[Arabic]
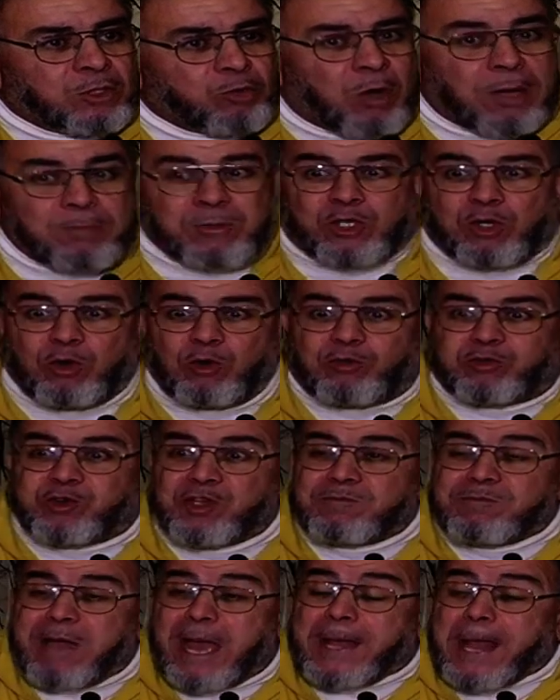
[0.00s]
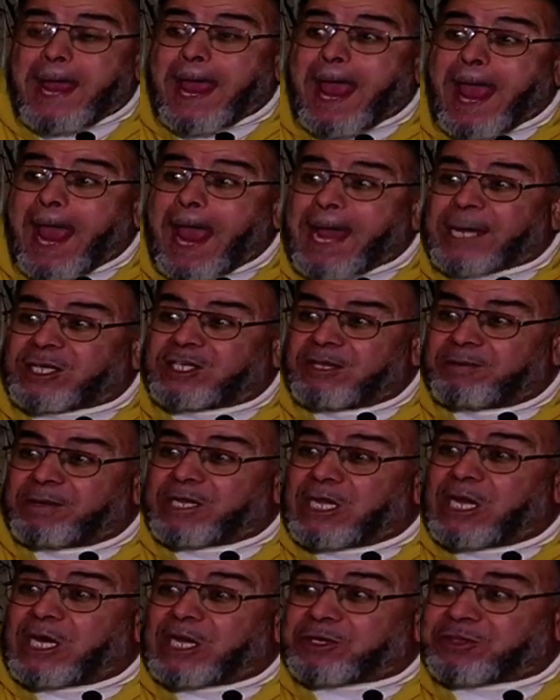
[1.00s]
وامشوا في مناكب
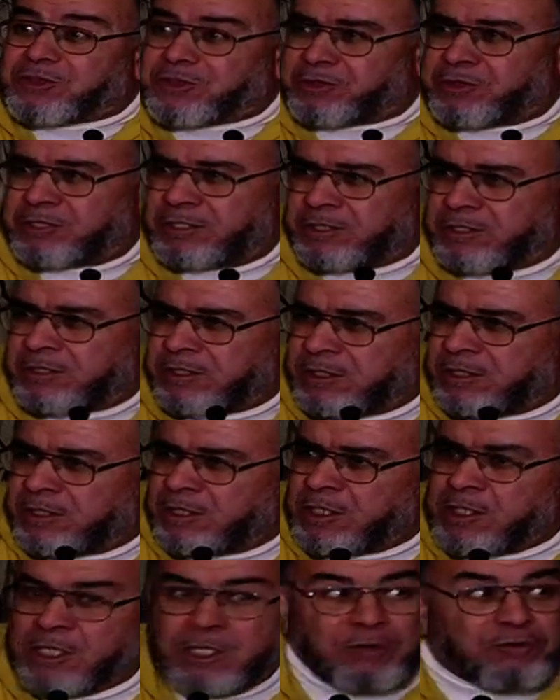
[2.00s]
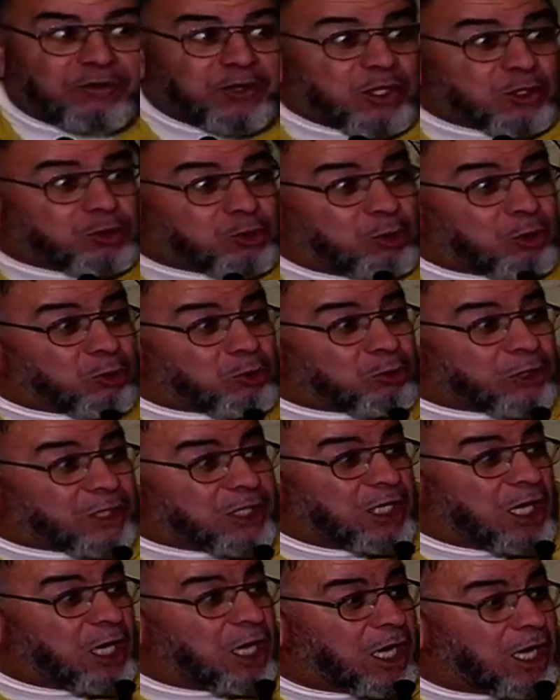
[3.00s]
الأرض في
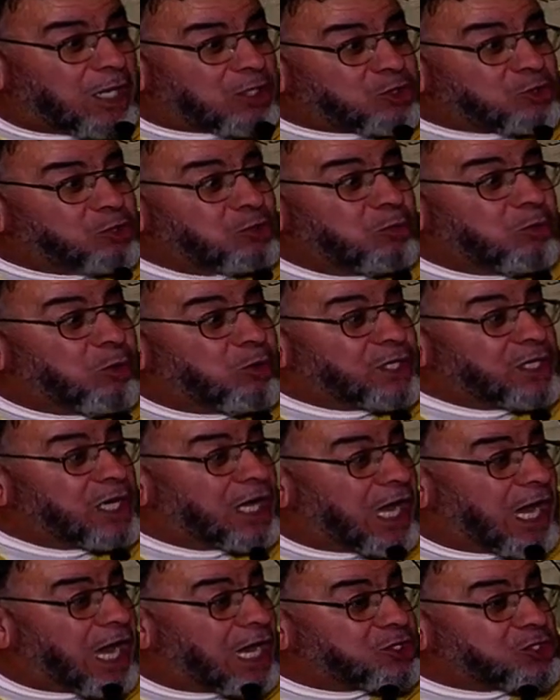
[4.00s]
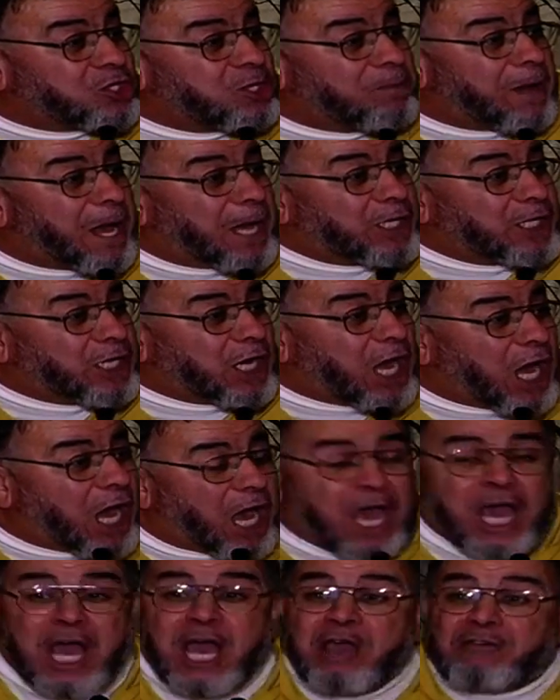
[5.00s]
طرقها سبلها
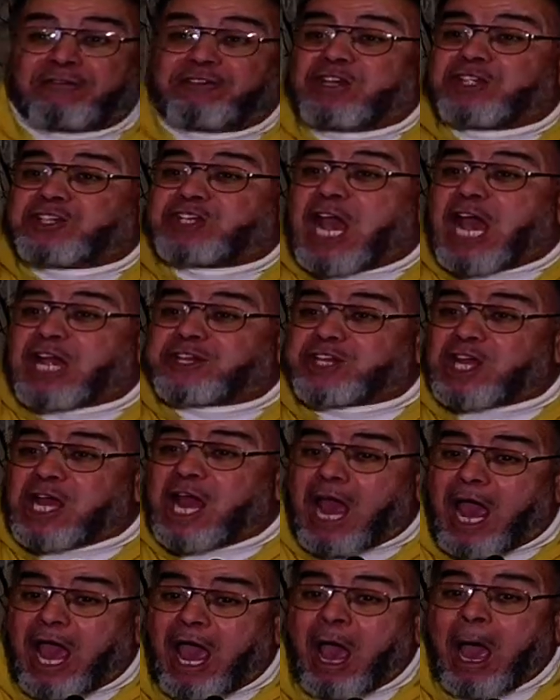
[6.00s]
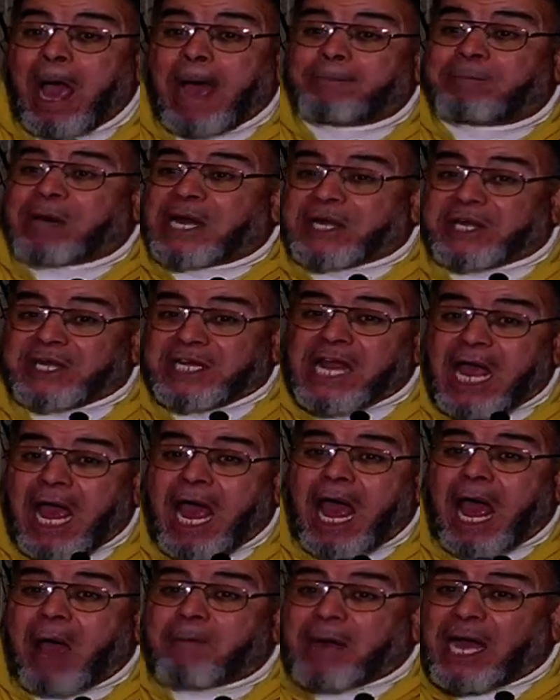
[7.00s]
جبالها فجاجها
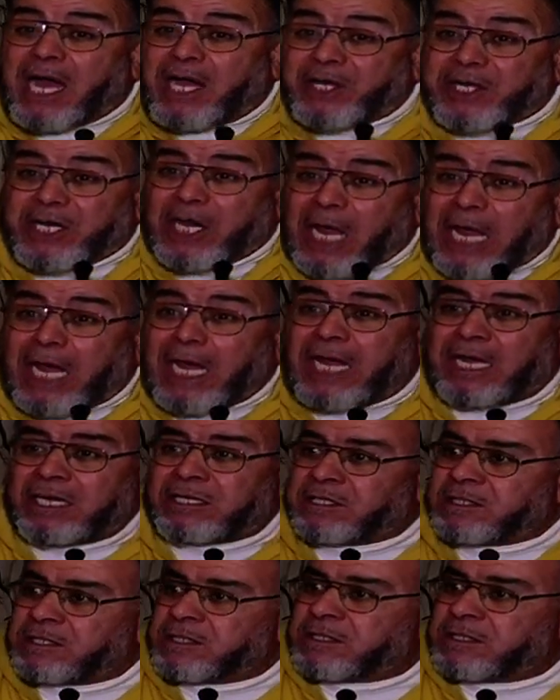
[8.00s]
برها بحرها